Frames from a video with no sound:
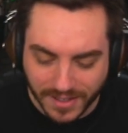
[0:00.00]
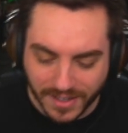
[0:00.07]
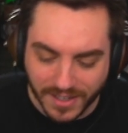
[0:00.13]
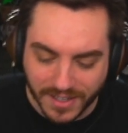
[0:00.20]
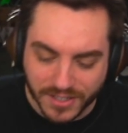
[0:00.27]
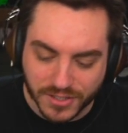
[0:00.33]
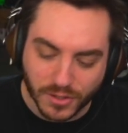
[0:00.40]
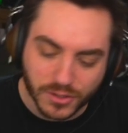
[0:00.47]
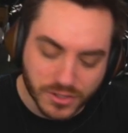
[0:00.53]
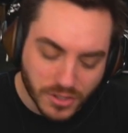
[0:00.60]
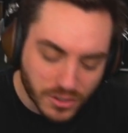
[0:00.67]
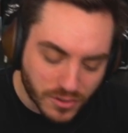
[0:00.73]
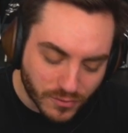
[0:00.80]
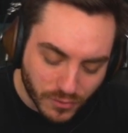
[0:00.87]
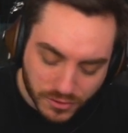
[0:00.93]
les gens
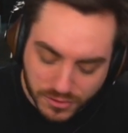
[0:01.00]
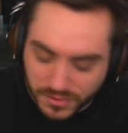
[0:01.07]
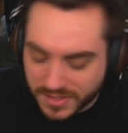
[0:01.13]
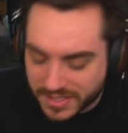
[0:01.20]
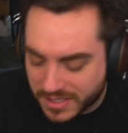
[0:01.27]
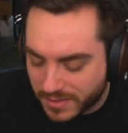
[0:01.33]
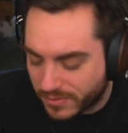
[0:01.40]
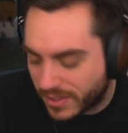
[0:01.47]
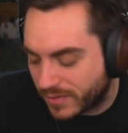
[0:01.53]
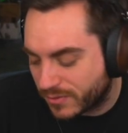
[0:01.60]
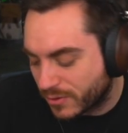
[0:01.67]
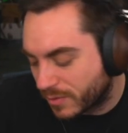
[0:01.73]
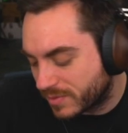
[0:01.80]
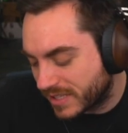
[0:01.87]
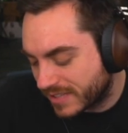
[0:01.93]
changent en fonction de ce qu'ils vivent.
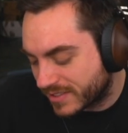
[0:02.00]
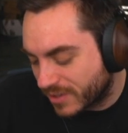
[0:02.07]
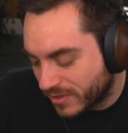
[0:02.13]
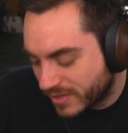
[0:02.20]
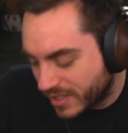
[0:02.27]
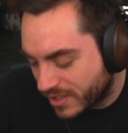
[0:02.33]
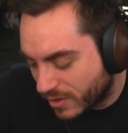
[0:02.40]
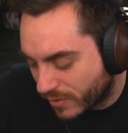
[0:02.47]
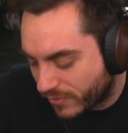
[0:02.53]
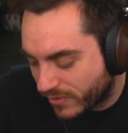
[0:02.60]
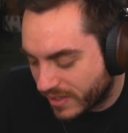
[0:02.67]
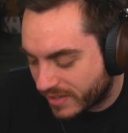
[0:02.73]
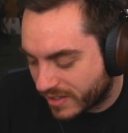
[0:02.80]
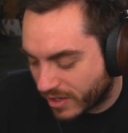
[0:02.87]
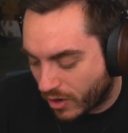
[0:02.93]
Donc peut-être qu'en ayant
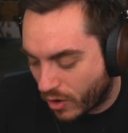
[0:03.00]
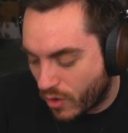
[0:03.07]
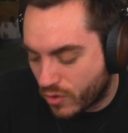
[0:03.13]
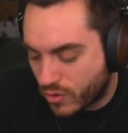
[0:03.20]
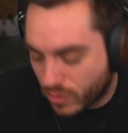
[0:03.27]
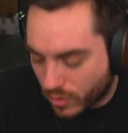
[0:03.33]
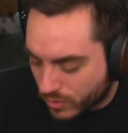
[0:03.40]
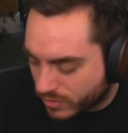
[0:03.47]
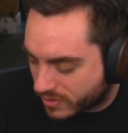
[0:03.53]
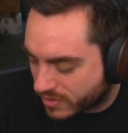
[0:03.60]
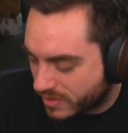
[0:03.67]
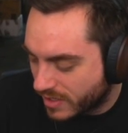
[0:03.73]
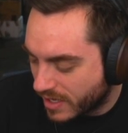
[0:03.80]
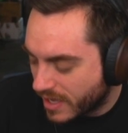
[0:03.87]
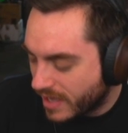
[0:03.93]
fait des
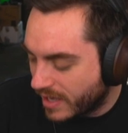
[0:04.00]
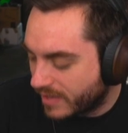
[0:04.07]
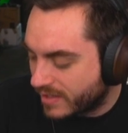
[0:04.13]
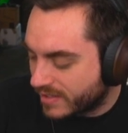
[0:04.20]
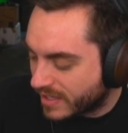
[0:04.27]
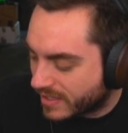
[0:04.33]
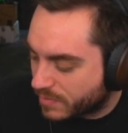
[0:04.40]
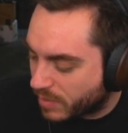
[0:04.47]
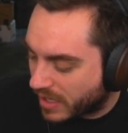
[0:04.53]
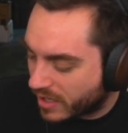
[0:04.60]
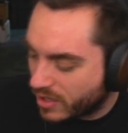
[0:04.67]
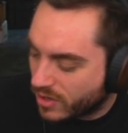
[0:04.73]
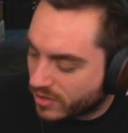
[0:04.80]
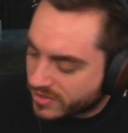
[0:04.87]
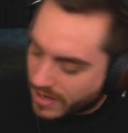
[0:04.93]
rencontres et des
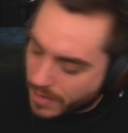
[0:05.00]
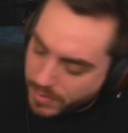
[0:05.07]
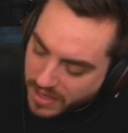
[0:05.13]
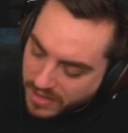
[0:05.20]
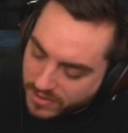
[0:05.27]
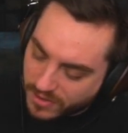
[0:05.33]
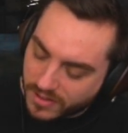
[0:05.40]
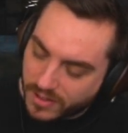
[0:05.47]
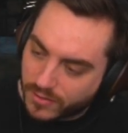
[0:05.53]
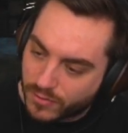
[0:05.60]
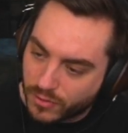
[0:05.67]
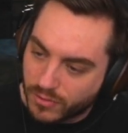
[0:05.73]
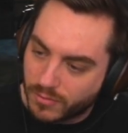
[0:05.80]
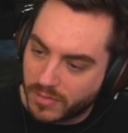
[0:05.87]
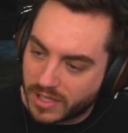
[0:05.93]
expériences, la personne est
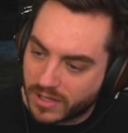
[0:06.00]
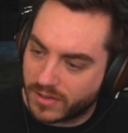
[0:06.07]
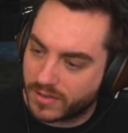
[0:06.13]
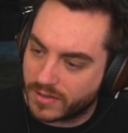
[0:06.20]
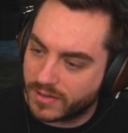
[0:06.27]
devenue meilleure.